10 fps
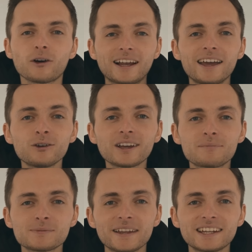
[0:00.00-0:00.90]
Auch Kleidung
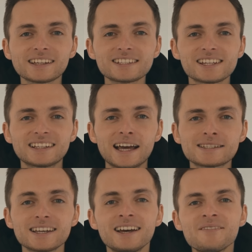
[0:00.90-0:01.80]
gibt es bei denen richtig
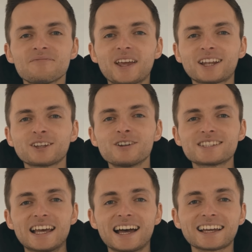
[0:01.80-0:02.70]
nice. Die hatten
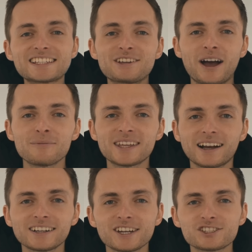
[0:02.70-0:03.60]
uns äh, richtig warme
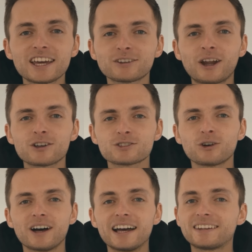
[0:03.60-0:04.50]
Jacken geschickt und auch
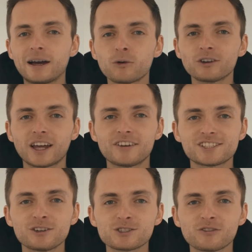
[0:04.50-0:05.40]
so äh,
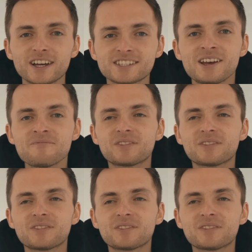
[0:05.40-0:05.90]
Thermounterwäsche und sowas.